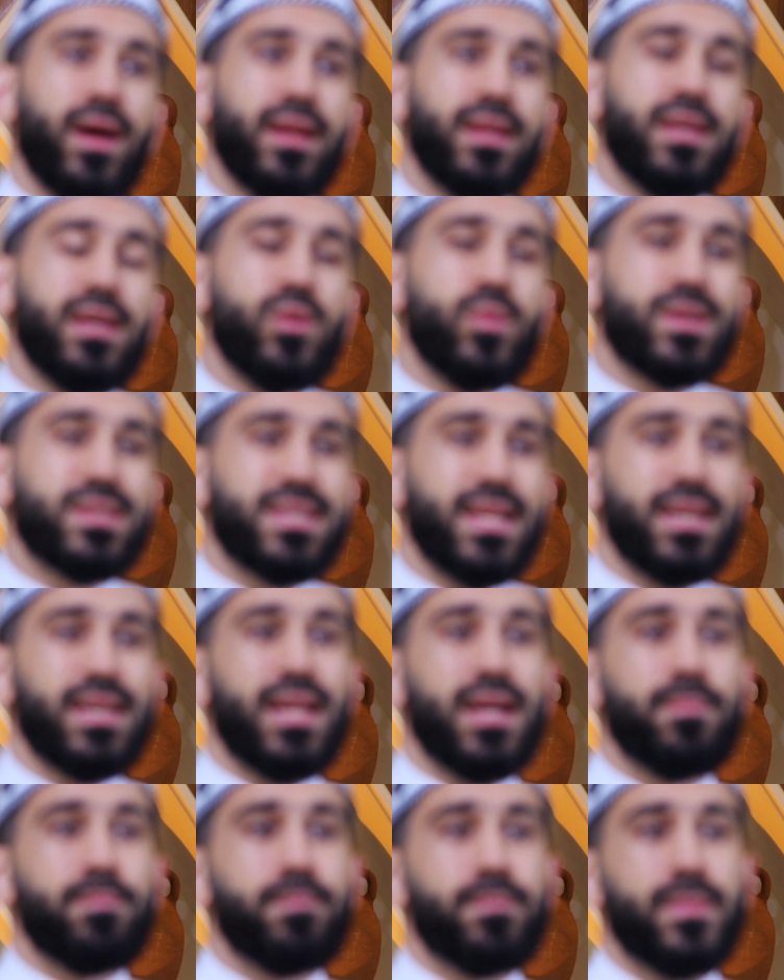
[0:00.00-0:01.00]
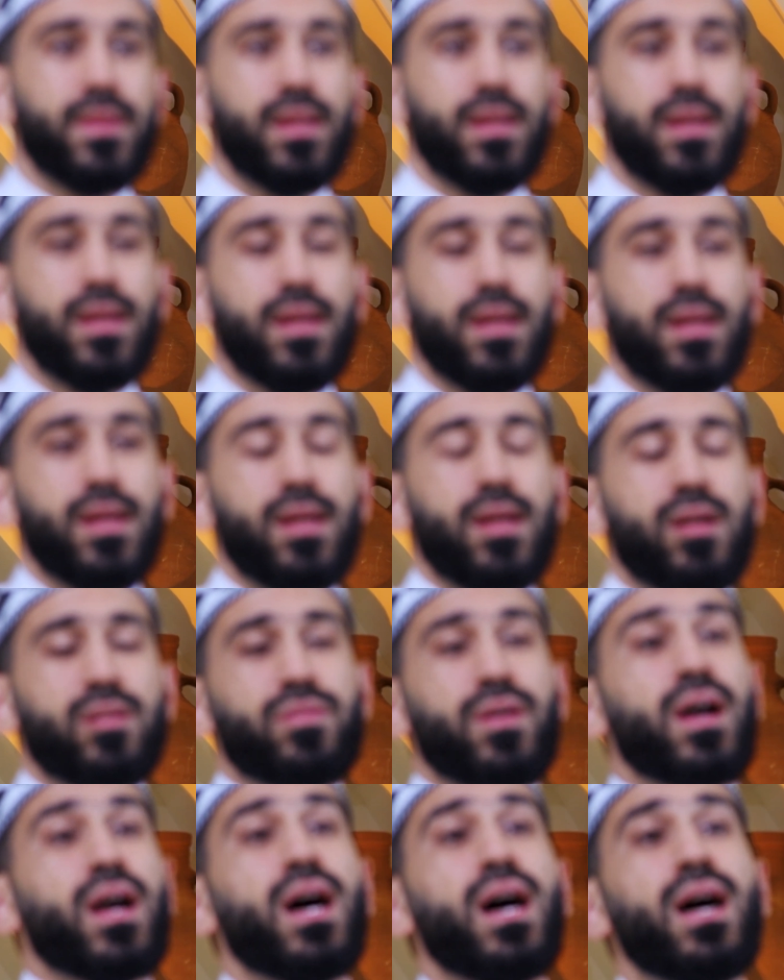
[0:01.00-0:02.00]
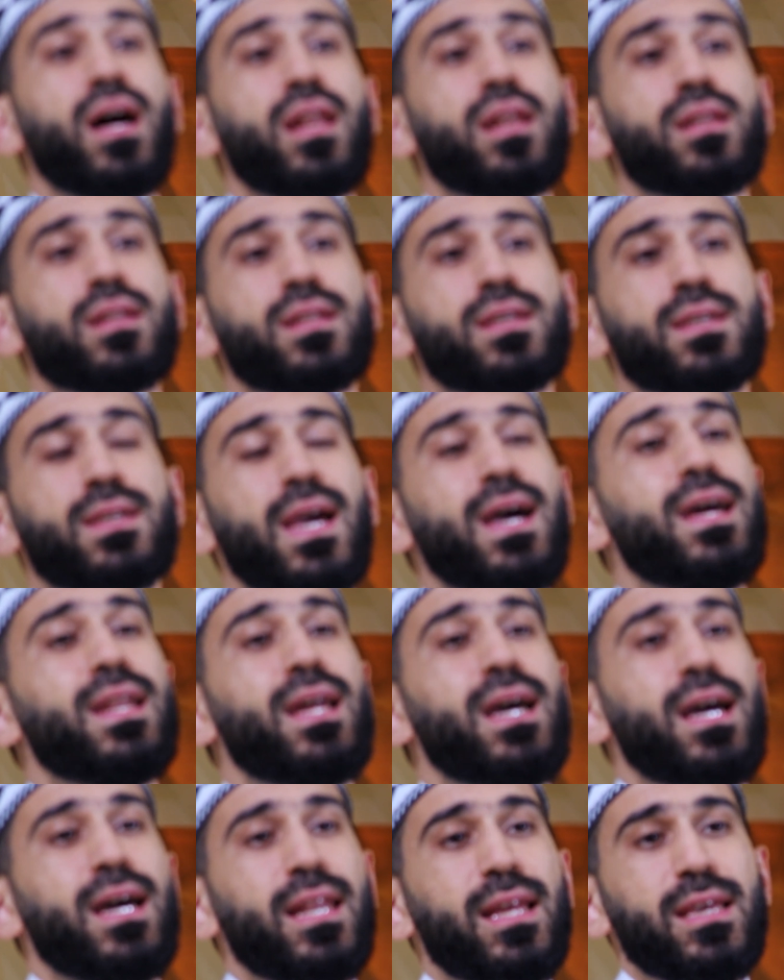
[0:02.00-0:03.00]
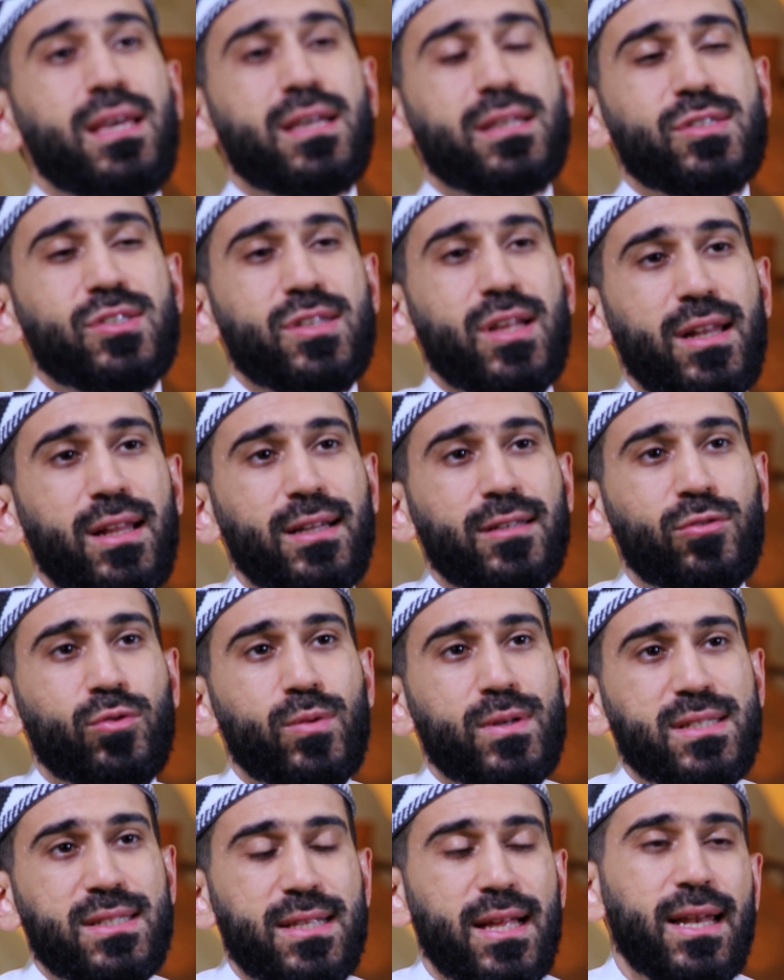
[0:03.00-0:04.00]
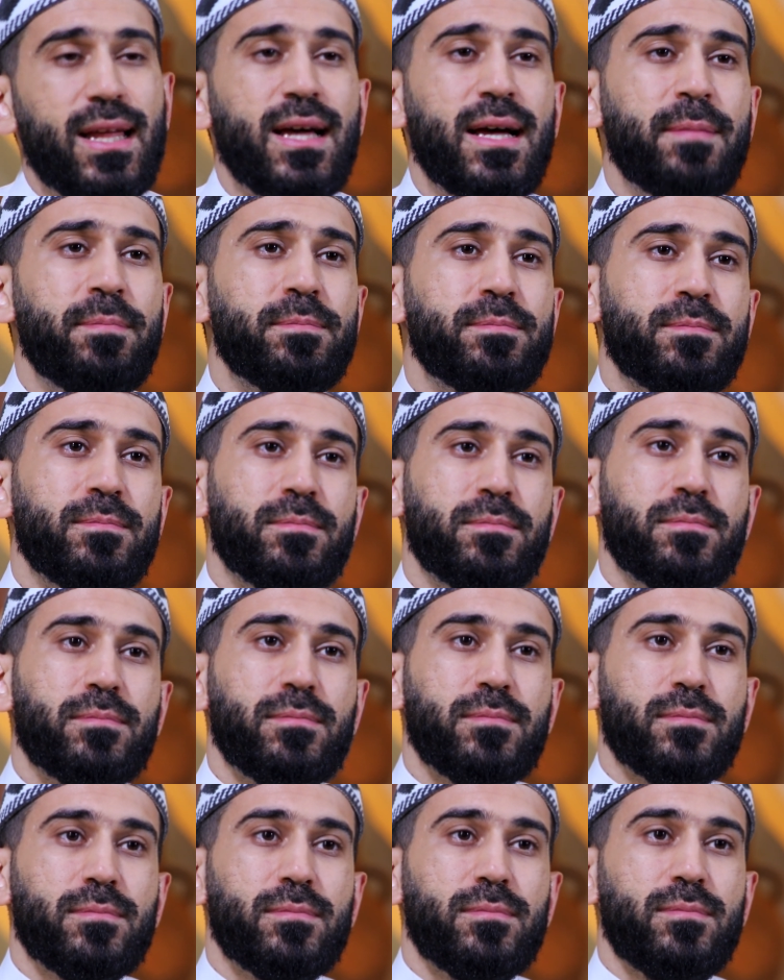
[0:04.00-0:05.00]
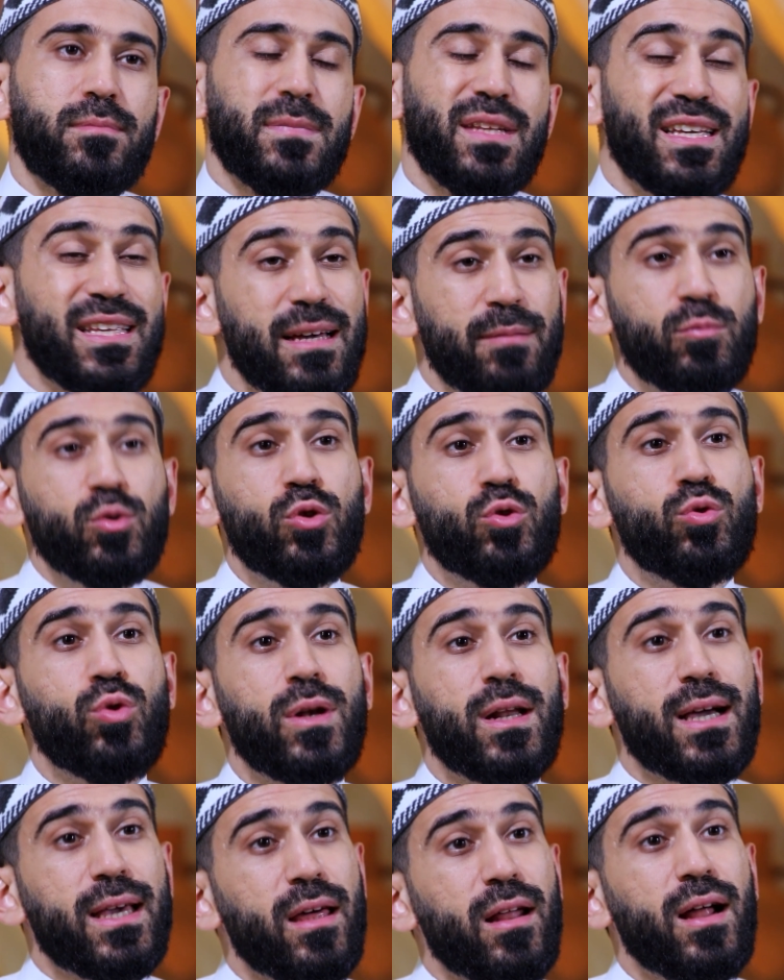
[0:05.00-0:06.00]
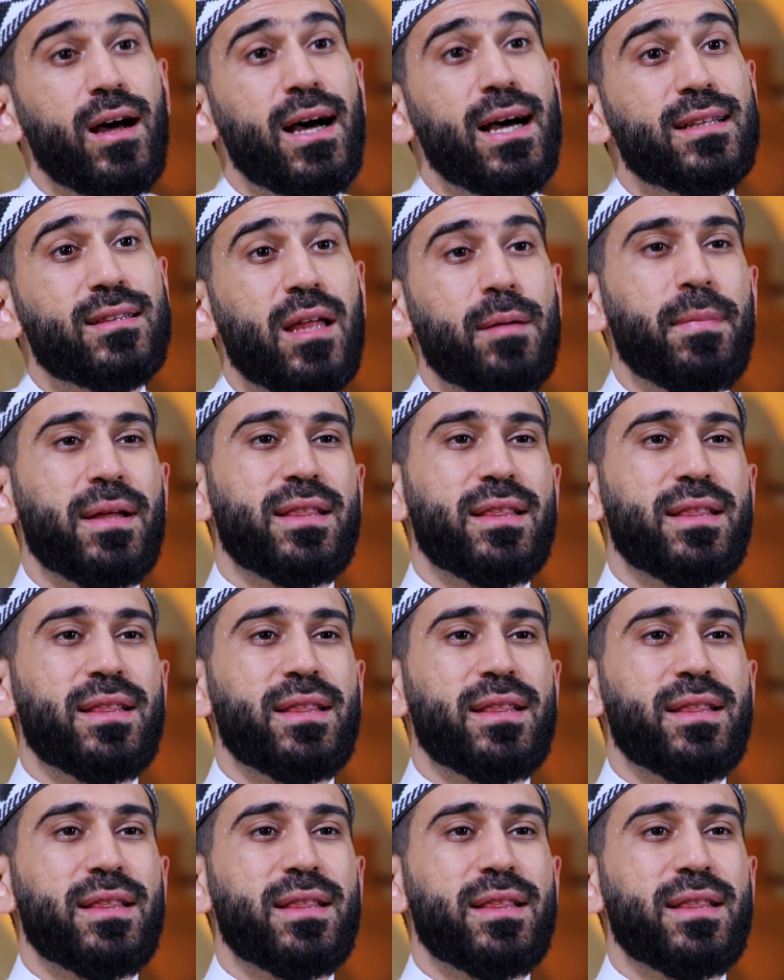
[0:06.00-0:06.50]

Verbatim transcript: عليه وسلم فقال كان عليه الصلاة والسلام يمد القراءة